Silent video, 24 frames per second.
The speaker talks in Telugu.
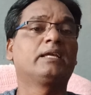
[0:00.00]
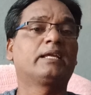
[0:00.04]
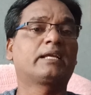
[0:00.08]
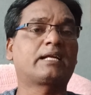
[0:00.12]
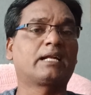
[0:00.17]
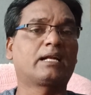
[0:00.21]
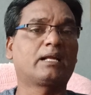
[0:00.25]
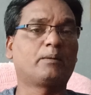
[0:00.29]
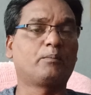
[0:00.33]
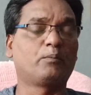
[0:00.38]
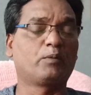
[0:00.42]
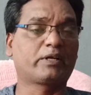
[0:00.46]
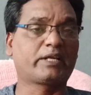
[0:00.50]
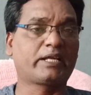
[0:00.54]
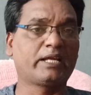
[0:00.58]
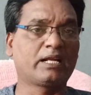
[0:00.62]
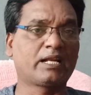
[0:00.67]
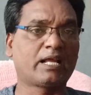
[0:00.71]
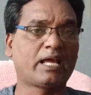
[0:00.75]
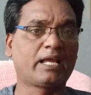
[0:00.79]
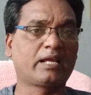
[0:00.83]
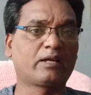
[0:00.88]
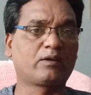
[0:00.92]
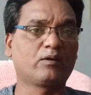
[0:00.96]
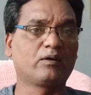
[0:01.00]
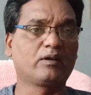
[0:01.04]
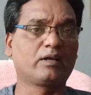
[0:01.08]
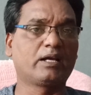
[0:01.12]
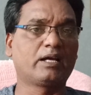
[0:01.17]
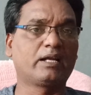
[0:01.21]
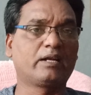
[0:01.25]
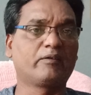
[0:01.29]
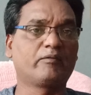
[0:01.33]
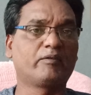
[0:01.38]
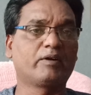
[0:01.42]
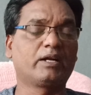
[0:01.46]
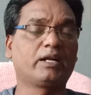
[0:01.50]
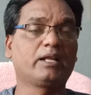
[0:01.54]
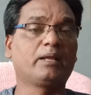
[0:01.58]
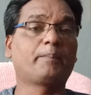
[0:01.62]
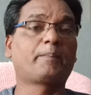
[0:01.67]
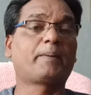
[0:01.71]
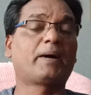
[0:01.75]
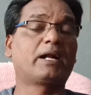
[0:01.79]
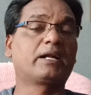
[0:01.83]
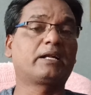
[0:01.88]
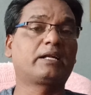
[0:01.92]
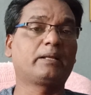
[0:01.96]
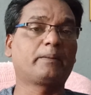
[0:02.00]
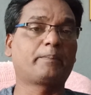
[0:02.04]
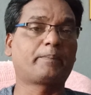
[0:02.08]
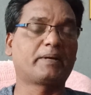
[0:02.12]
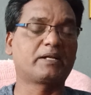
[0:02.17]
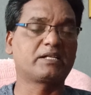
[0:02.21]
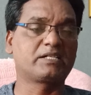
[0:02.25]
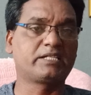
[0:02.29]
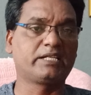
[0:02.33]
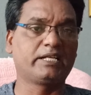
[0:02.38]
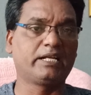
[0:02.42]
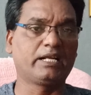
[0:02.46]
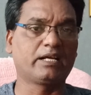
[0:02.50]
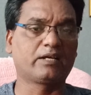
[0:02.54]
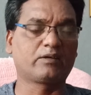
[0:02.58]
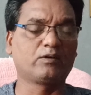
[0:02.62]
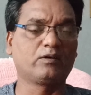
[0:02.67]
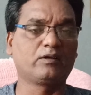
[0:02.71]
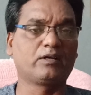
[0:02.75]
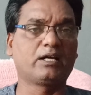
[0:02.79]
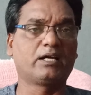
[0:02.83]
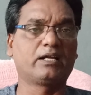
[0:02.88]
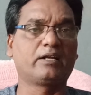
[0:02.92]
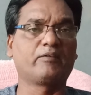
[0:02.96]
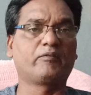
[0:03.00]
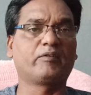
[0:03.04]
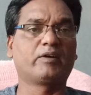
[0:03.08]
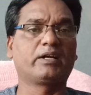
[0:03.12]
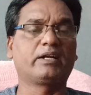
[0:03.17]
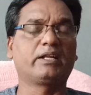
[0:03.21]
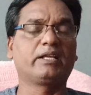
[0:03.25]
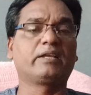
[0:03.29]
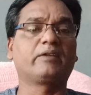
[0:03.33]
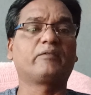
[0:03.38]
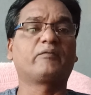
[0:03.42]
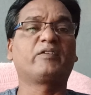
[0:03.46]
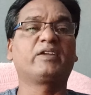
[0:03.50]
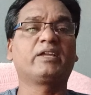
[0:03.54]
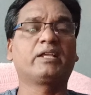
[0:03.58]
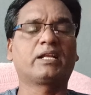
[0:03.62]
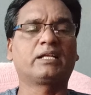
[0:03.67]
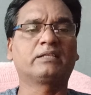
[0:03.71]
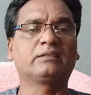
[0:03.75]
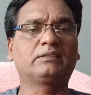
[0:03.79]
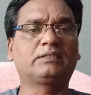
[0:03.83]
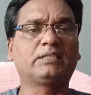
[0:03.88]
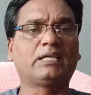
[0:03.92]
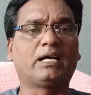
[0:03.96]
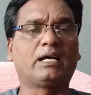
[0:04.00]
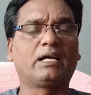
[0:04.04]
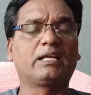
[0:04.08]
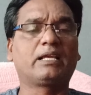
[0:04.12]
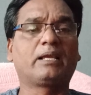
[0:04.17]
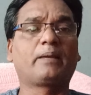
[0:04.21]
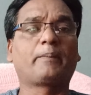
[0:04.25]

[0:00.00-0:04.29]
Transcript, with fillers: ఇక్కడ ముఖ్య నాయకులు కానివ్వండి పార్టీ పరిశీలకులు కానివ్వండి వీరంతా